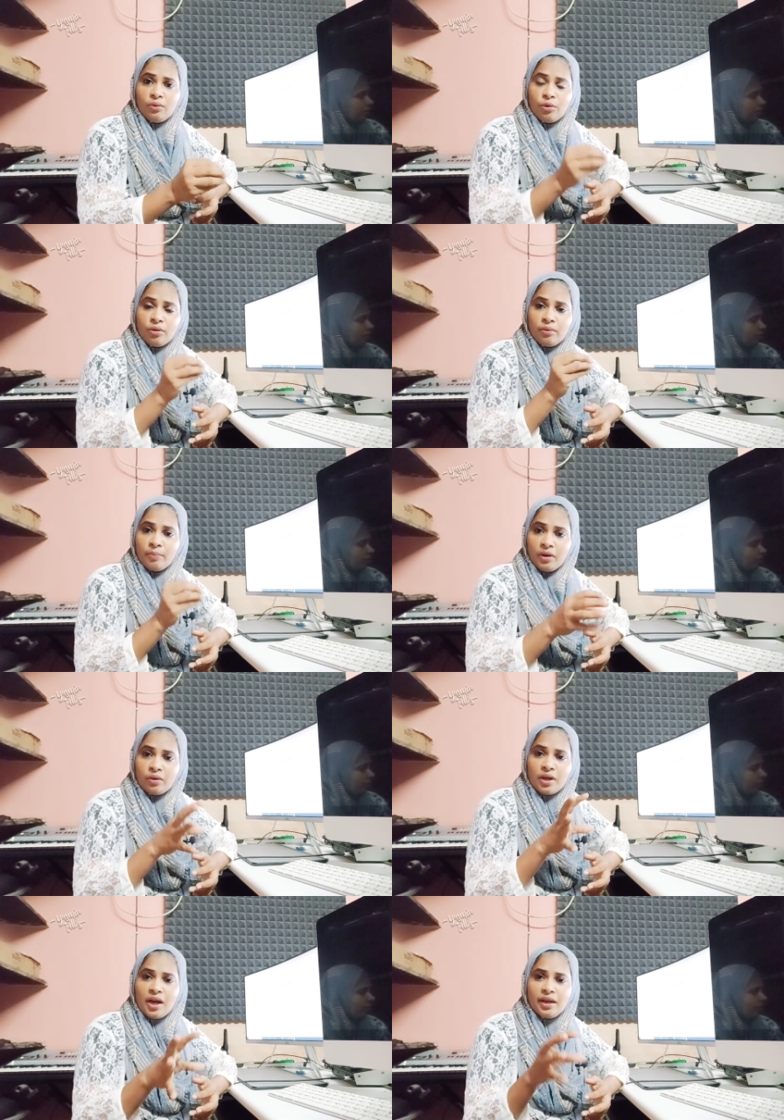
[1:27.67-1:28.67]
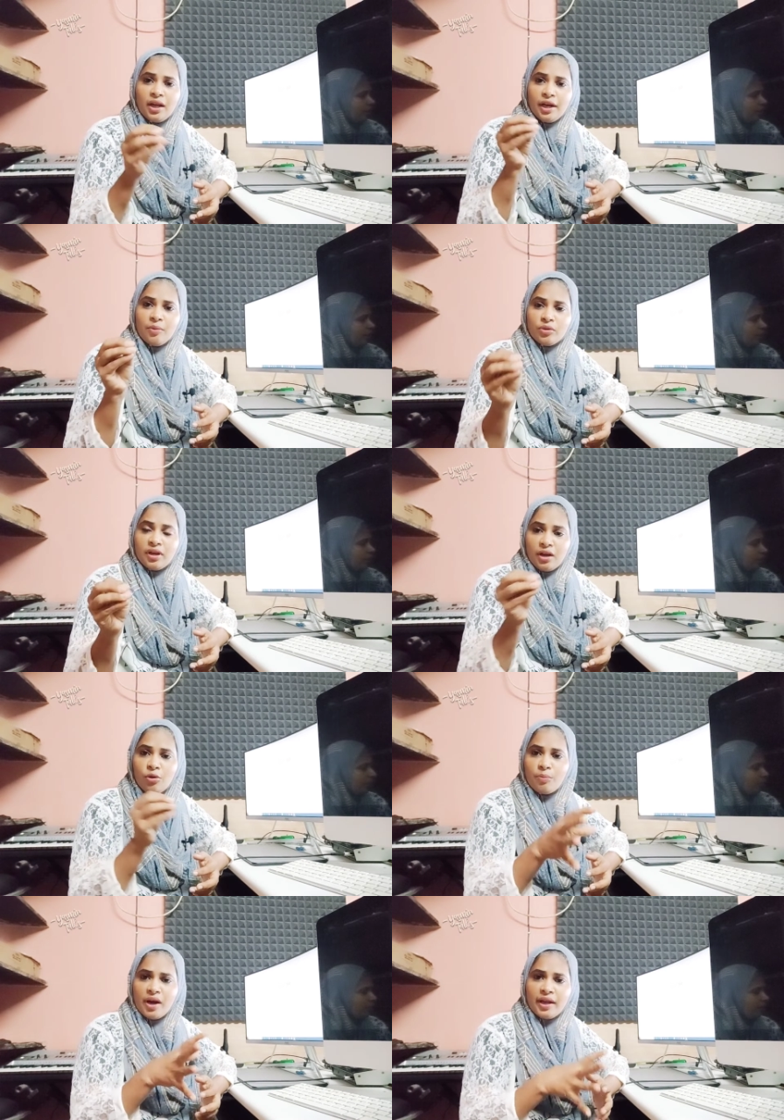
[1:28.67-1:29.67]
ஒரு ஒரு காயிலாங்கடை முதலாளி
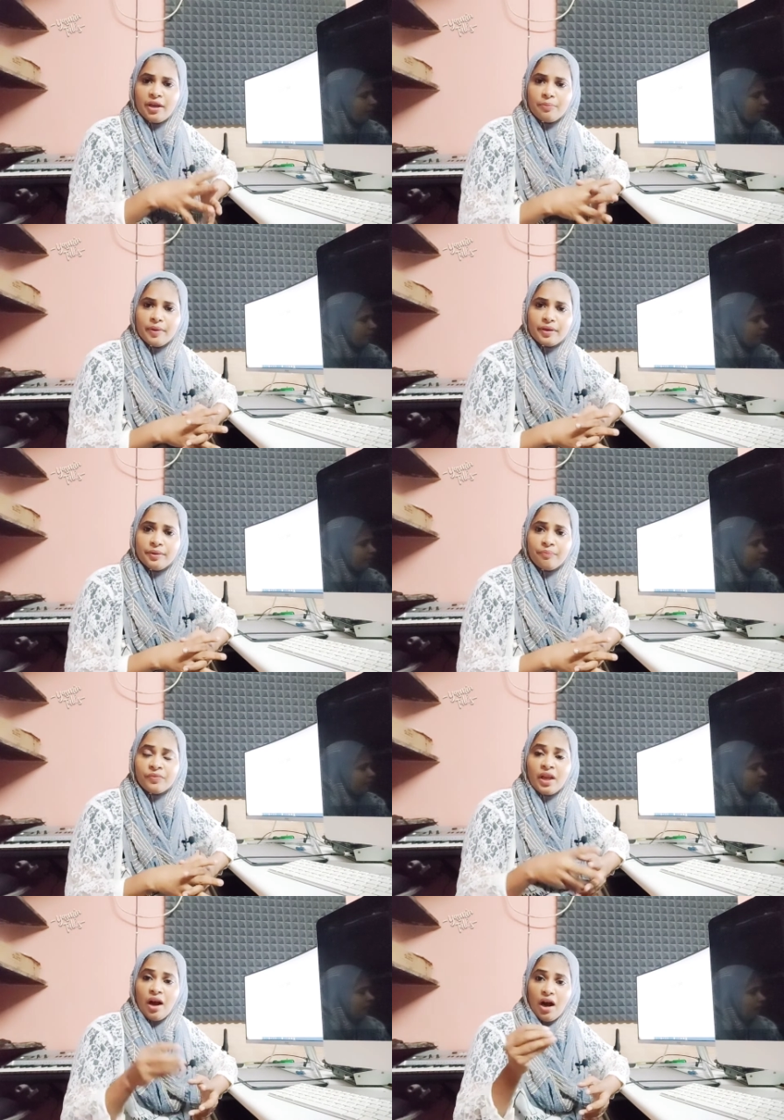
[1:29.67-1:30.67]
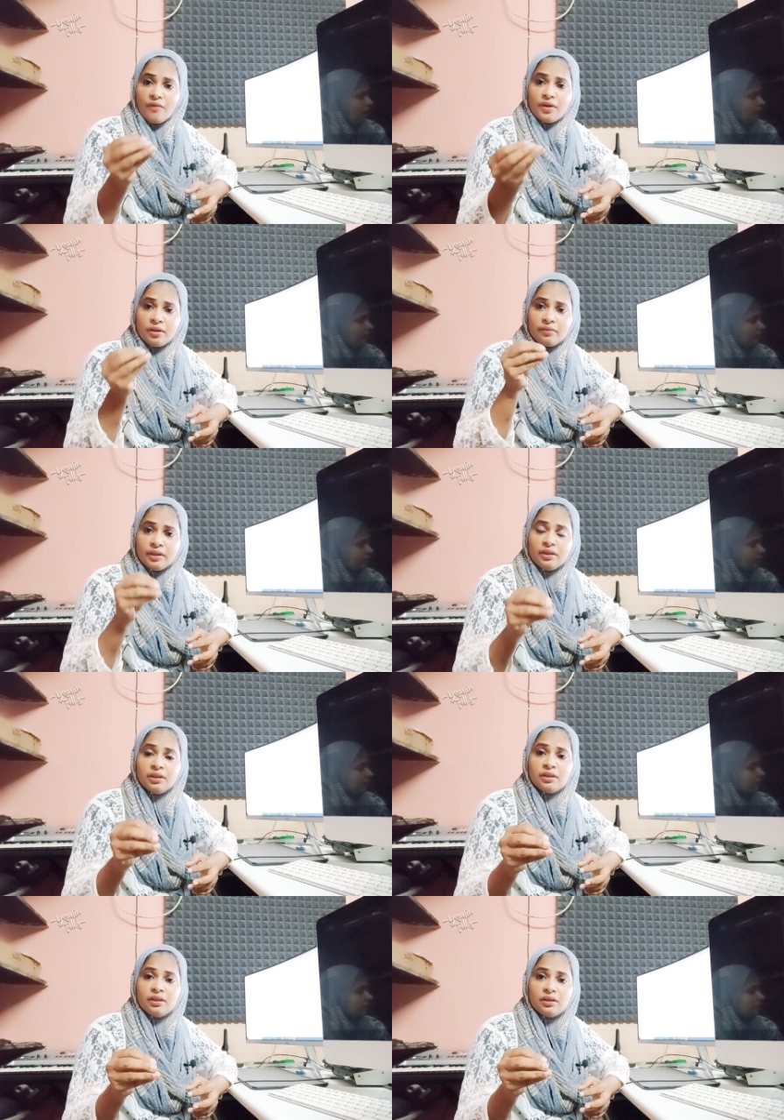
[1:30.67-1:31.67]
ஒரு பாயா இருப்பாரு அவரு வந்து
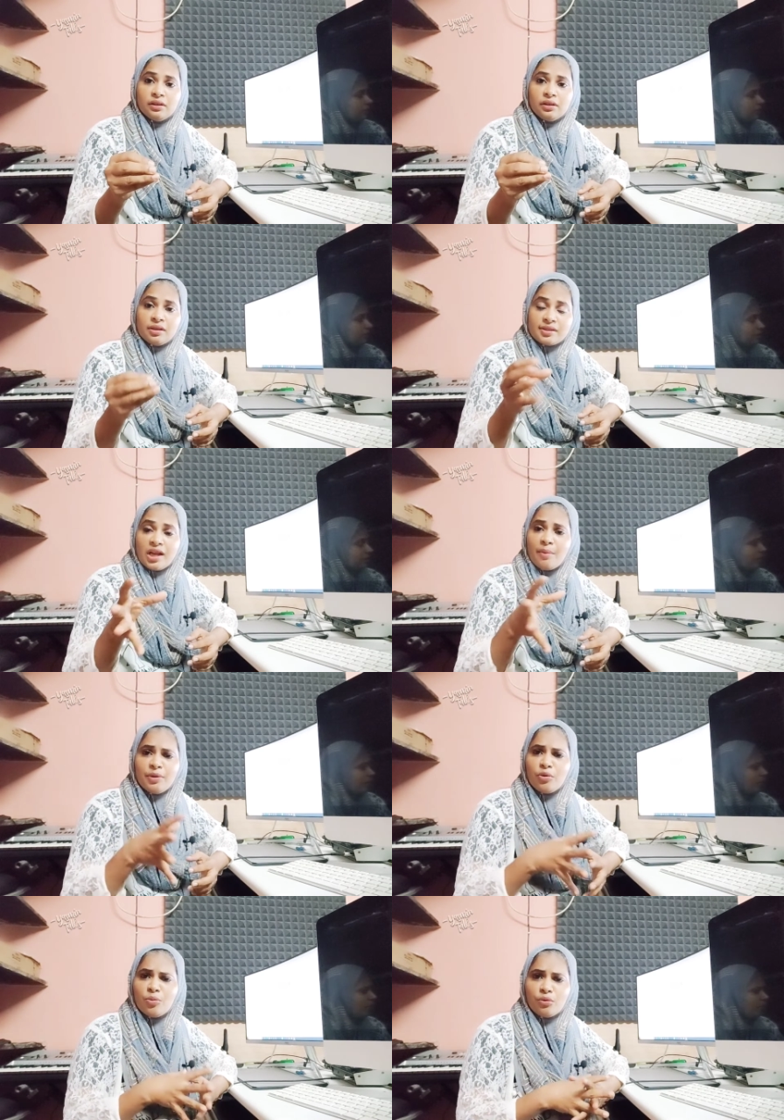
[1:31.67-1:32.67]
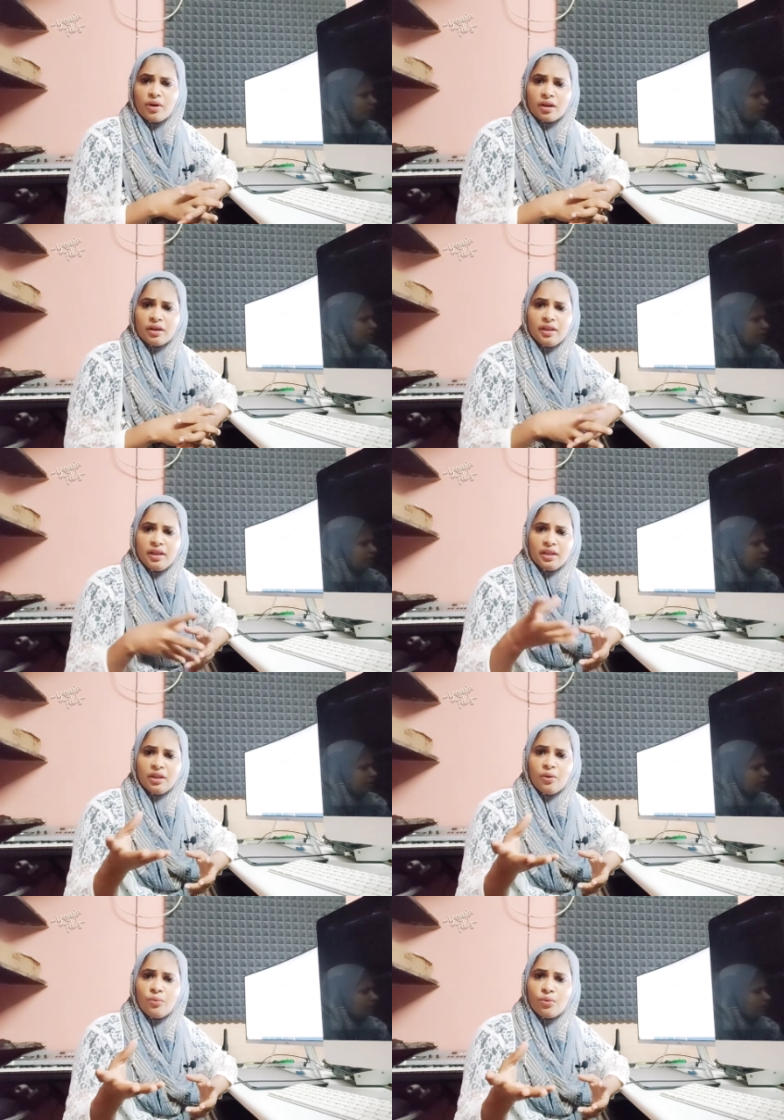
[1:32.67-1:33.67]
சாமி கும்பிடுவாராம் இது
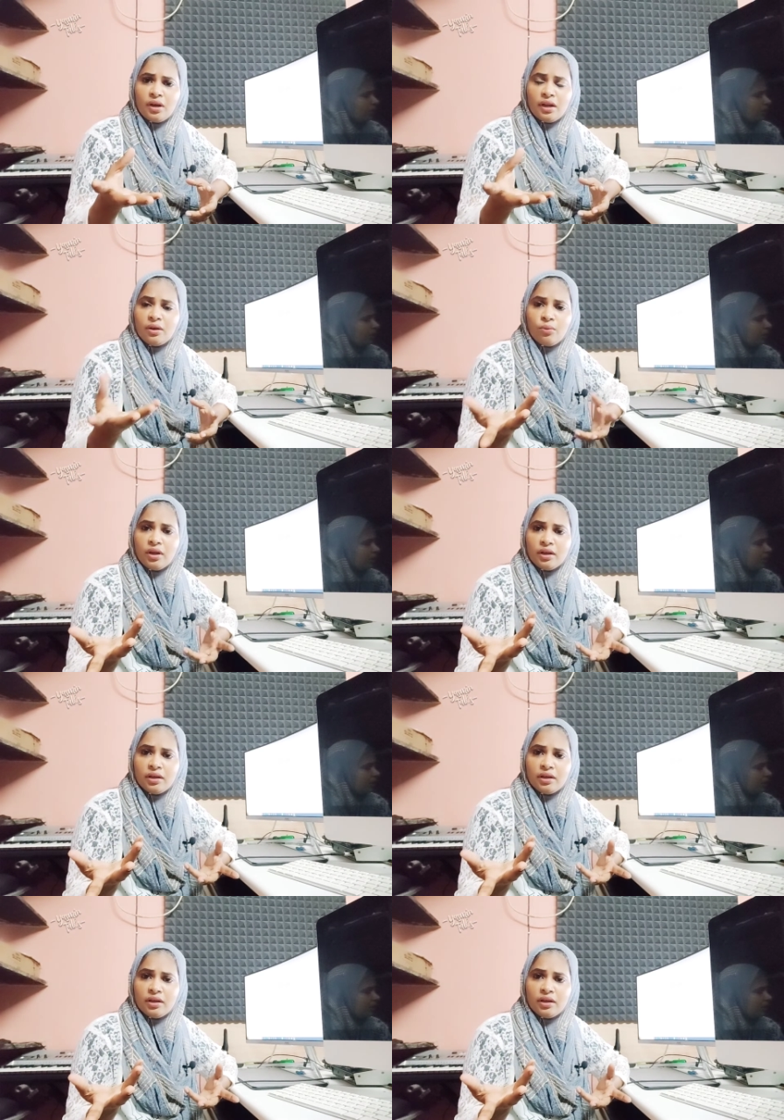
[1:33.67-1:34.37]
எந்த ஊர்ல உள்ள